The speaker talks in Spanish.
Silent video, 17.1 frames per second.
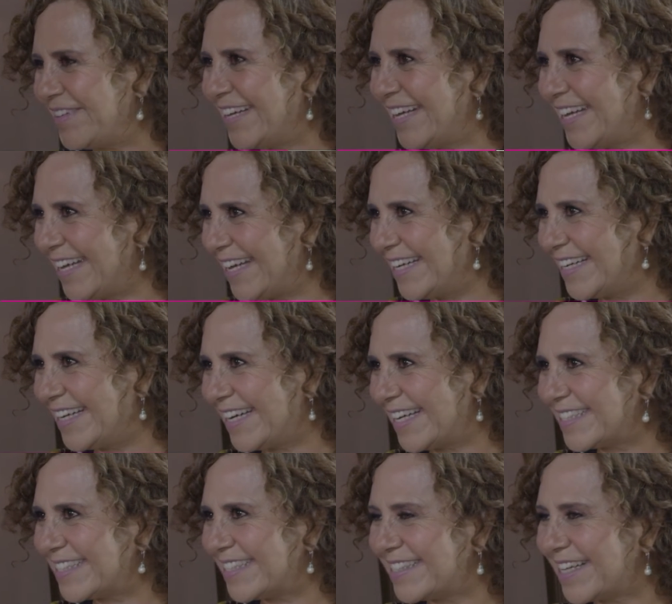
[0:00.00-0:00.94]
bien,
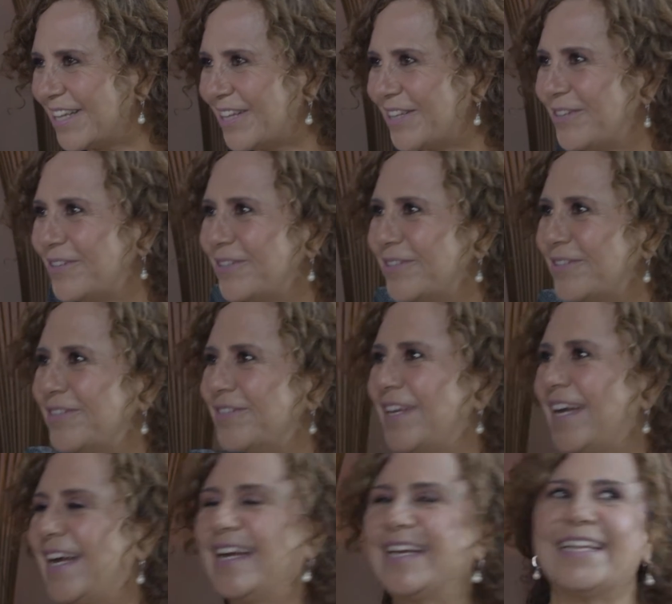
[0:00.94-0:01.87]
gracias a Dios,
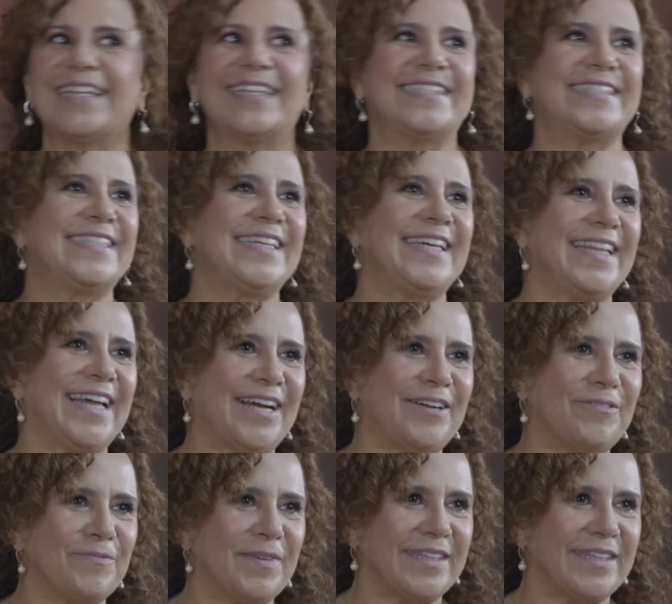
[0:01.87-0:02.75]
agradecida,